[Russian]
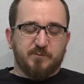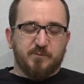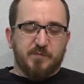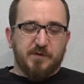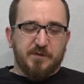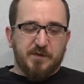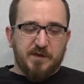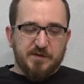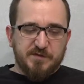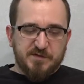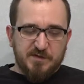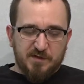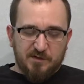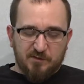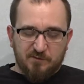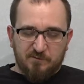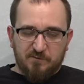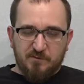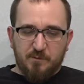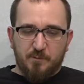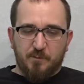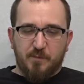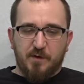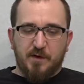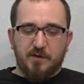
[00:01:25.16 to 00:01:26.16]
Поначалу
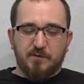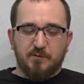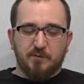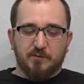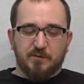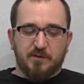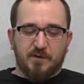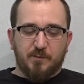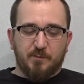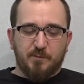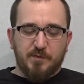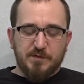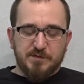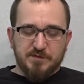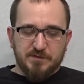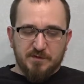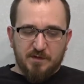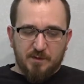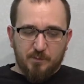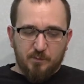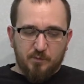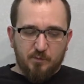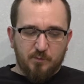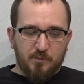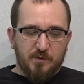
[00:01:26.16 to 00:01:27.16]
вам пойдет
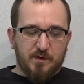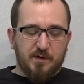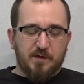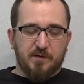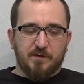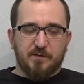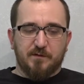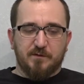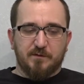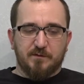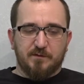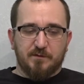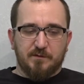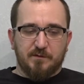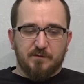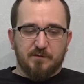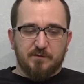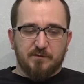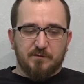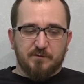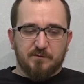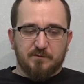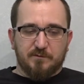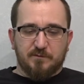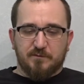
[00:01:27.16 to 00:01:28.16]
обычная бумага,
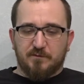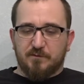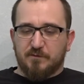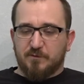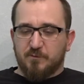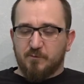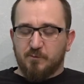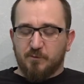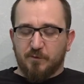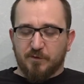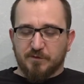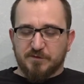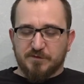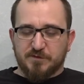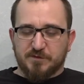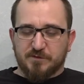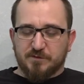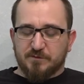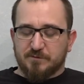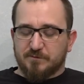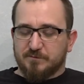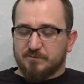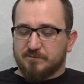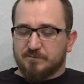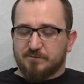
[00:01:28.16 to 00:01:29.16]

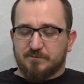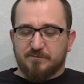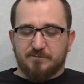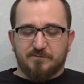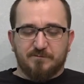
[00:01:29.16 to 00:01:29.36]
снегурочка,